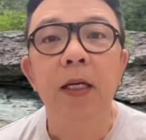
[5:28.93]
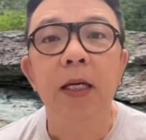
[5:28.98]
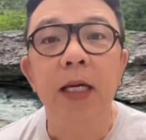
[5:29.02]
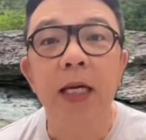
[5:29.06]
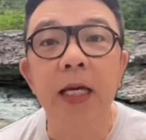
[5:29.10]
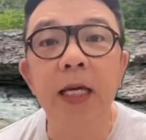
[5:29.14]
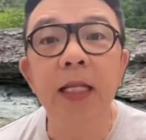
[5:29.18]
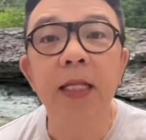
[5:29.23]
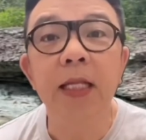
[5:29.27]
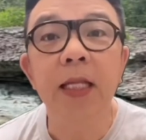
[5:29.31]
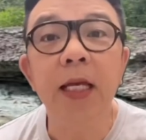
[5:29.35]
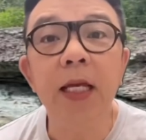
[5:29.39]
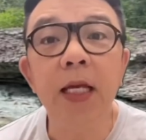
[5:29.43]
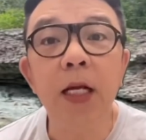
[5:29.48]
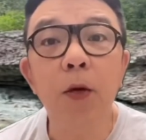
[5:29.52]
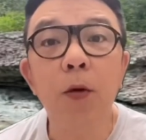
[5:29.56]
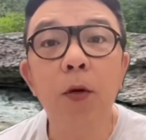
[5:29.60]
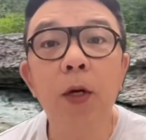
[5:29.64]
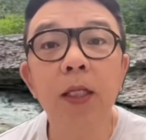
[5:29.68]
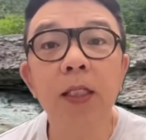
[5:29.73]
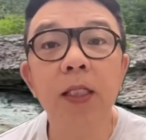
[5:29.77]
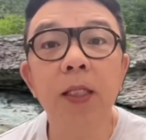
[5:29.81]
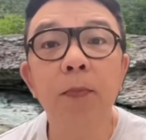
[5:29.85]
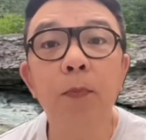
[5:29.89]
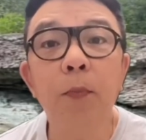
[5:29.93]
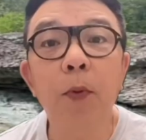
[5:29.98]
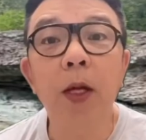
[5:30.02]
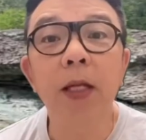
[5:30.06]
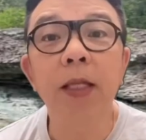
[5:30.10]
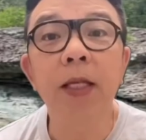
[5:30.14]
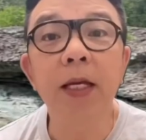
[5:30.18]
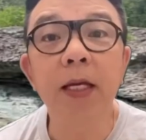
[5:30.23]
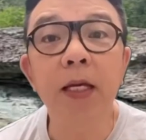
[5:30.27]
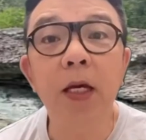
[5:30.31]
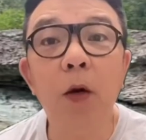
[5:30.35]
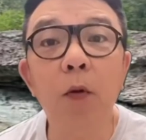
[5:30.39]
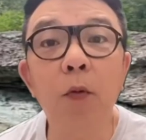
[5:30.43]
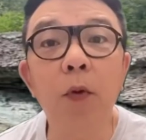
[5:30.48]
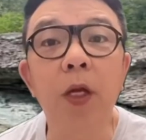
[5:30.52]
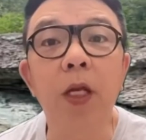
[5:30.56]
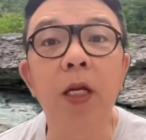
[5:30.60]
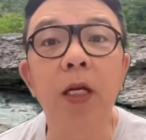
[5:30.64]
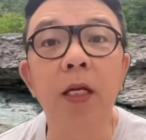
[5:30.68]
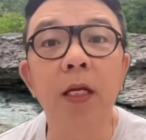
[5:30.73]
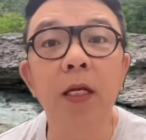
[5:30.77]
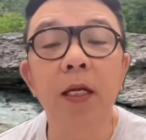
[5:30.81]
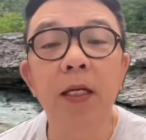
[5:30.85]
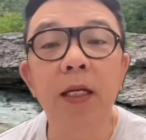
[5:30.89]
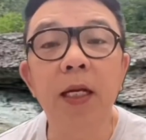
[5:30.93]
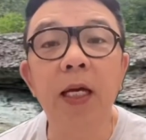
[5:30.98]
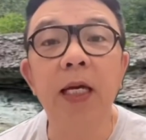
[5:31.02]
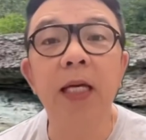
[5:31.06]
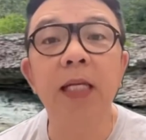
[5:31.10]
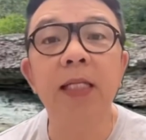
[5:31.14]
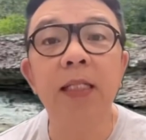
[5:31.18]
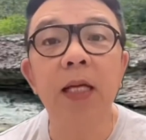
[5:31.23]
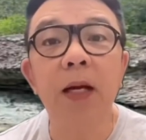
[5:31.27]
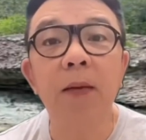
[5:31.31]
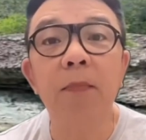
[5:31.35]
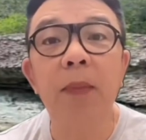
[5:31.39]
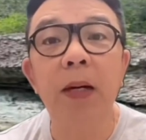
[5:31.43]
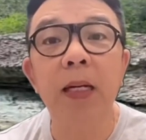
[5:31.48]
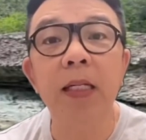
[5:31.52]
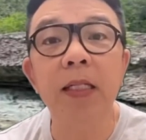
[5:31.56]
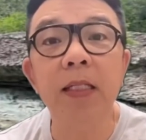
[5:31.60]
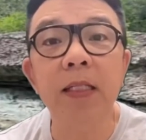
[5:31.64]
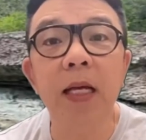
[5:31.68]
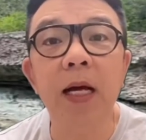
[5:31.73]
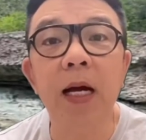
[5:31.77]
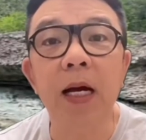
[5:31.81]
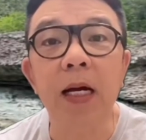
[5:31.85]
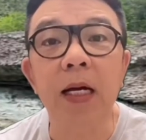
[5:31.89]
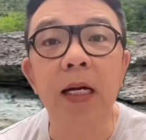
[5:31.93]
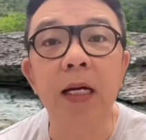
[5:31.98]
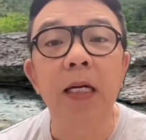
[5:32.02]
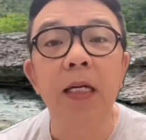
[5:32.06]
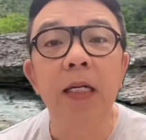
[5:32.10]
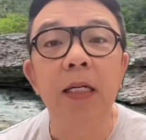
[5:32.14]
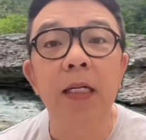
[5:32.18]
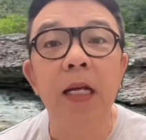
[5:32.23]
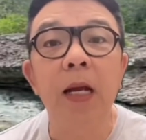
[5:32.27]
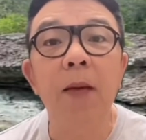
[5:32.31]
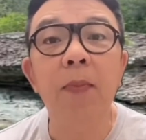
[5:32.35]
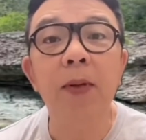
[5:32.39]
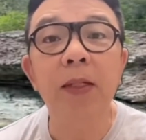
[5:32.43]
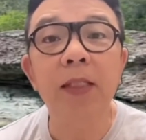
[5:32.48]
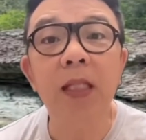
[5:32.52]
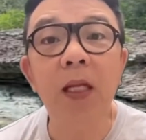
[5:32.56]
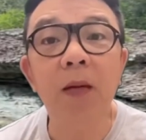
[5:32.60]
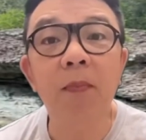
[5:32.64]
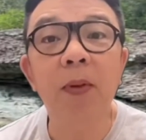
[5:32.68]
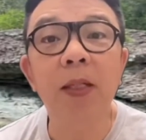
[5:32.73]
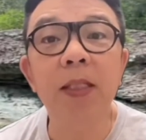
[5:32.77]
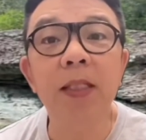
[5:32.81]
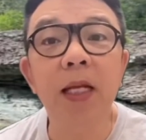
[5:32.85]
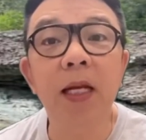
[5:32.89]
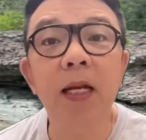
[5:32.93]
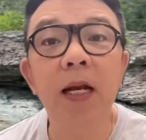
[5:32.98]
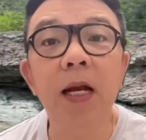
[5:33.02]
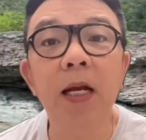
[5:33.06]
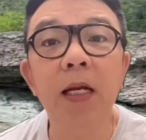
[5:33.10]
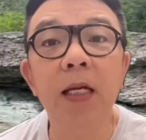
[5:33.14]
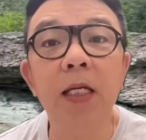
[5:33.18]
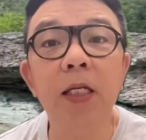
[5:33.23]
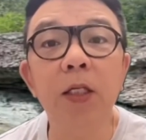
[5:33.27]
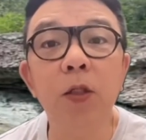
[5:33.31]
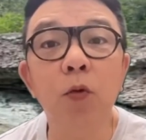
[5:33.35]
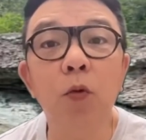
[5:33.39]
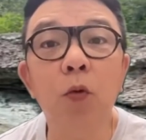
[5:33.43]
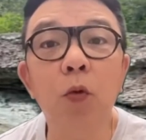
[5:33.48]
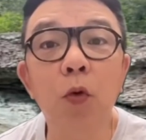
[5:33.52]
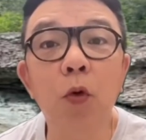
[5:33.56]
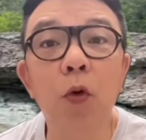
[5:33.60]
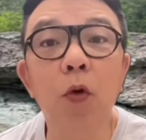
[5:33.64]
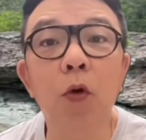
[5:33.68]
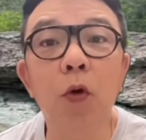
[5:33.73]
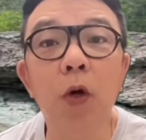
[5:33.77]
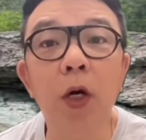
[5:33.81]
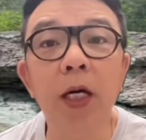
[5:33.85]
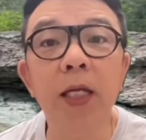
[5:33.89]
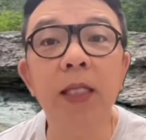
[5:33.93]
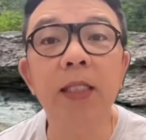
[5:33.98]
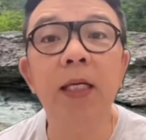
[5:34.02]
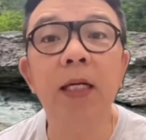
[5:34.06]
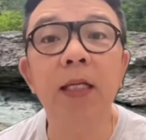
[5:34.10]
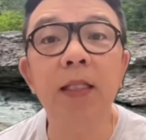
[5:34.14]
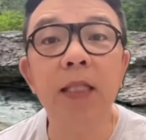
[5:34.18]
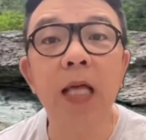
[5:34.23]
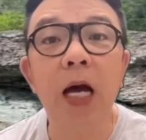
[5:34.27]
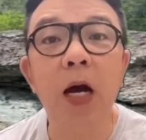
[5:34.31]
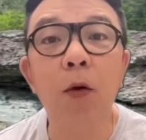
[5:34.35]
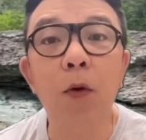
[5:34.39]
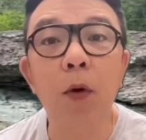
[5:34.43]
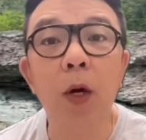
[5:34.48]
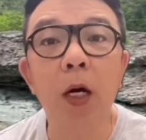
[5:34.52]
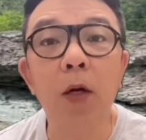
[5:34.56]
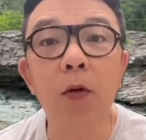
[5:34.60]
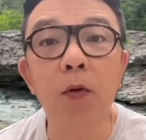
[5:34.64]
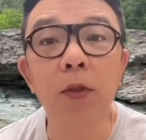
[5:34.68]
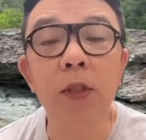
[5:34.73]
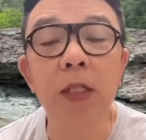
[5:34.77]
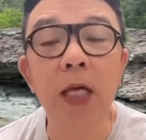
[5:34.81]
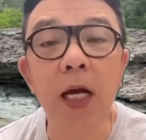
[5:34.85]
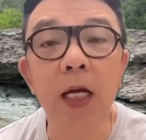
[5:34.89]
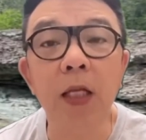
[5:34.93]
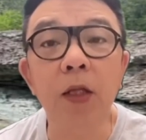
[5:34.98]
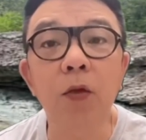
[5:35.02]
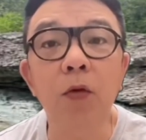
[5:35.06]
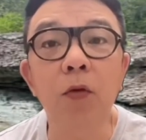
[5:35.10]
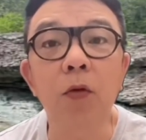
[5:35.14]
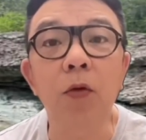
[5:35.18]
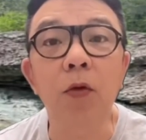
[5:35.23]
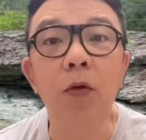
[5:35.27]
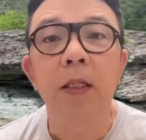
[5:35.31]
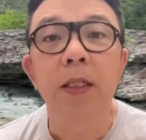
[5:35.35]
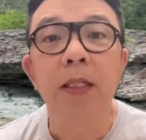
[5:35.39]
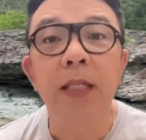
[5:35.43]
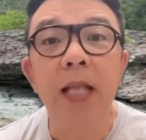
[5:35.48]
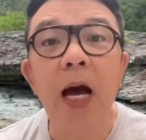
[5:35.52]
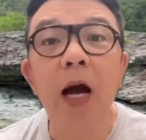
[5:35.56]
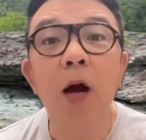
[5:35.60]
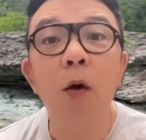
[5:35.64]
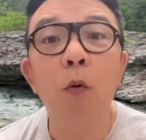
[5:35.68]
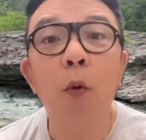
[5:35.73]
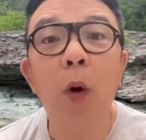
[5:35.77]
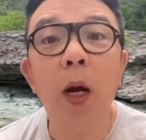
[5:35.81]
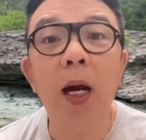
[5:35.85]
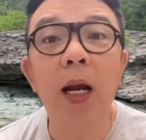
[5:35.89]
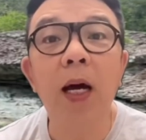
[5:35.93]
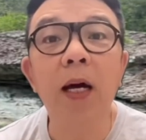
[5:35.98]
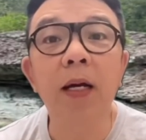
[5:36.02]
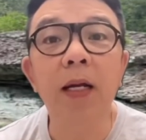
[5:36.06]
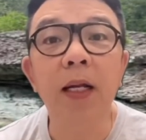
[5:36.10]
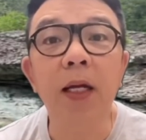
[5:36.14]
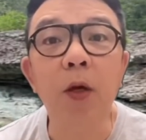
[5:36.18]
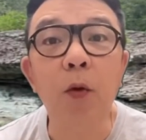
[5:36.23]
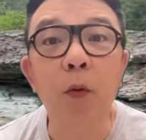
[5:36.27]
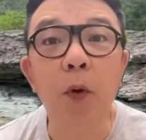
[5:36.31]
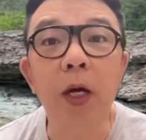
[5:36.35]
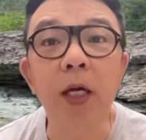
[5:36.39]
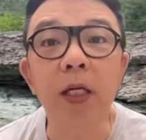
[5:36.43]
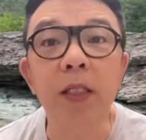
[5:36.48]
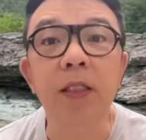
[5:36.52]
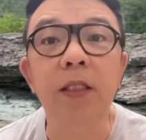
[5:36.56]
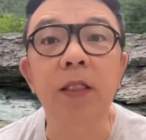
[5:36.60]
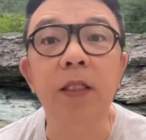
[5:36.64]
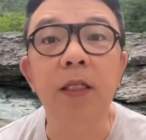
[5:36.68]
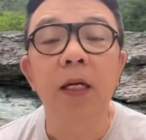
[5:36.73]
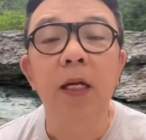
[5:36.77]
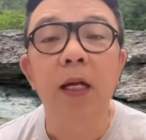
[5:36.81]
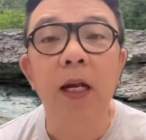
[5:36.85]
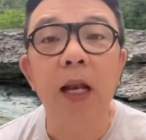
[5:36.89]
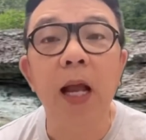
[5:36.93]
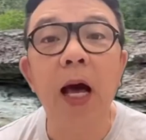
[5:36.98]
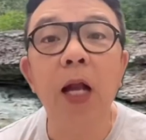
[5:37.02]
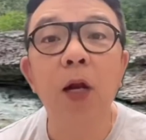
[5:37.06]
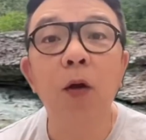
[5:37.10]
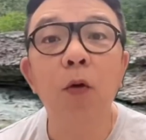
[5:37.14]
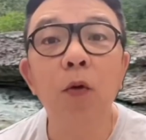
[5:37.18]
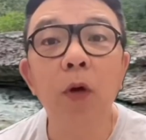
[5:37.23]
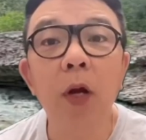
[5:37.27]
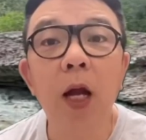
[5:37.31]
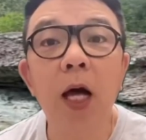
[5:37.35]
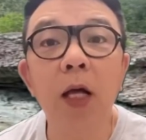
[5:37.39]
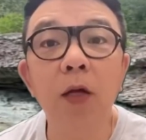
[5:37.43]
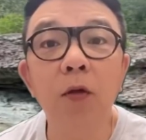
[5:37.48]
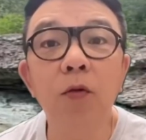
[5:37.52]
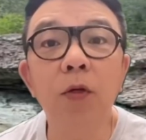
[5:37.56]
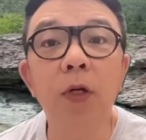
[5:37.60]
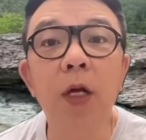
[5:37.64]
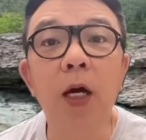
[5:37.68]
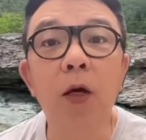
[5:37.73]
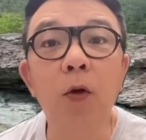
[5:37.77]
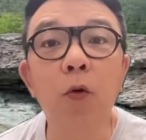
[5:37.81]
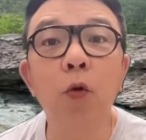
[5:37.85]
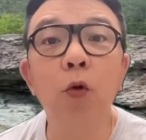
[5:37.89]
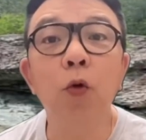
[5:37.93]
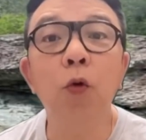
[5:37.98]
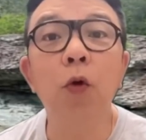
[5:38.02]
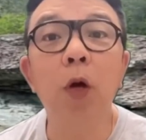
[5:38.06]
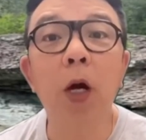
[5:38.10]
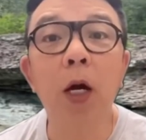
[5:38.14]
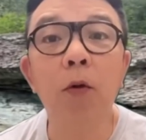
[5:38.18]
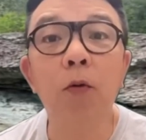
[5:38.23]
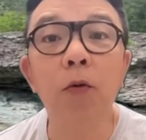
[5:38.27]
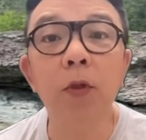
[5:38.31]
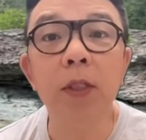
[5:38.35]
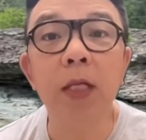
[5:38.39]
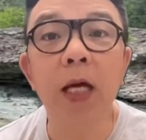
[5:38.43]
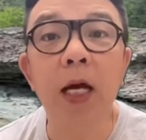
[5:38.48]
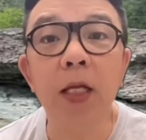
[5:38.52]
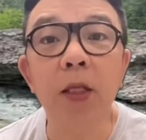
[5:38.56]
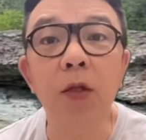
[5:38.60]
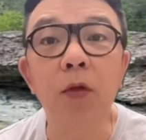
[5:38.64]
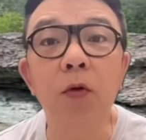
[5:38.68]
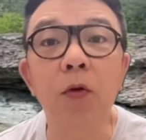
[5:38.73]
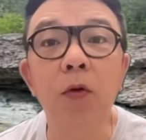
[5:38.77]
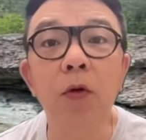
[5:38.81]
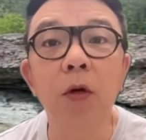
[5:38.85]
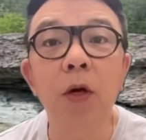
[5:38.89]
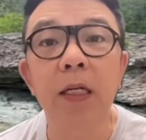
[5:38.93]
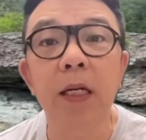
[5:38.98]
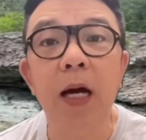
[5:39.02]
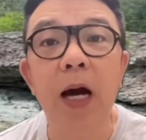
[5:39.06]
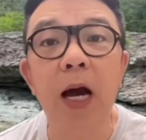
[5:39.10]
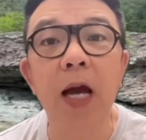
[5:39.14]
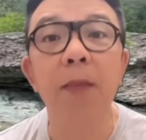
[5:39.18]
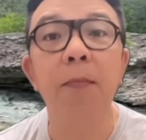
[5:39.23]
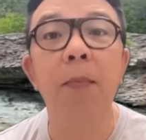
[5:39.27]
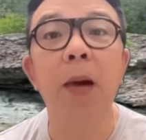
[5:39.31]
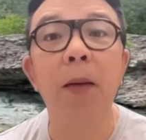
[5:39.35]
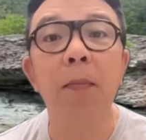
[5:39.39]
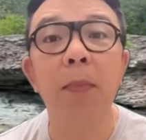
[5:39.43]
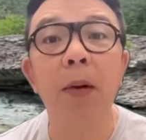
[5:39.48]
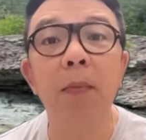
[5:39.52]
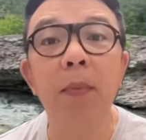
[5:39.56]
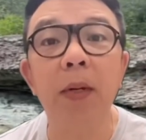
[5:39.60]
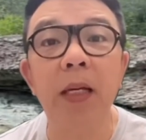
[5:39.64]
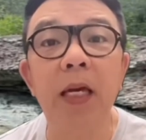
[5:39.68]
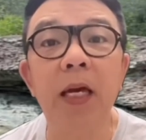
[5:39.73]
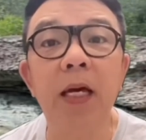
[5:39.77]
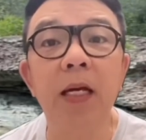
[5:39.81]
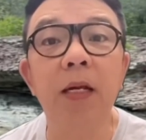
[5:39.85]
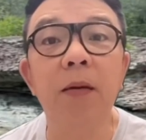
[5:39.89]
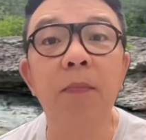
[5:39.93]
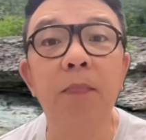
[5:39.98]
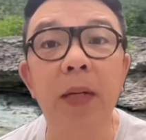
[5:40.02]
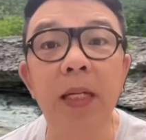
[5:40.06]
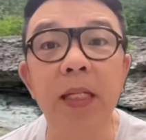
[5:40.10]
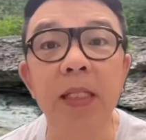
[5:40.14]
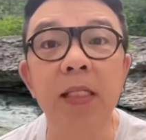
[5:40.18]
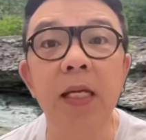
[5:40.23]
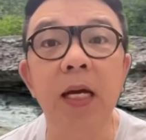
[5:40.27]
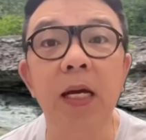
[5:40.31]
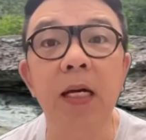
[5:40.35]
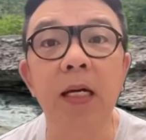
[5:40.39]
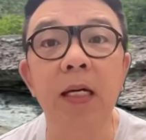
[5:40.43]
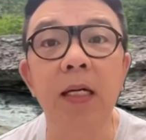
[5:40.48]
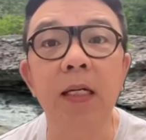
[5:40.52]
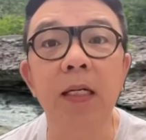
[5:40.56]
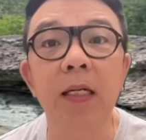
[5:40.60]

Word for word: Hindi raw kasi pwedeng gawin ng isang bansa na basta-basta na lang isuko ang isang taong akusado nang walang request, lalong-lalo na kung yung akusado ay mamamaya ng bansa.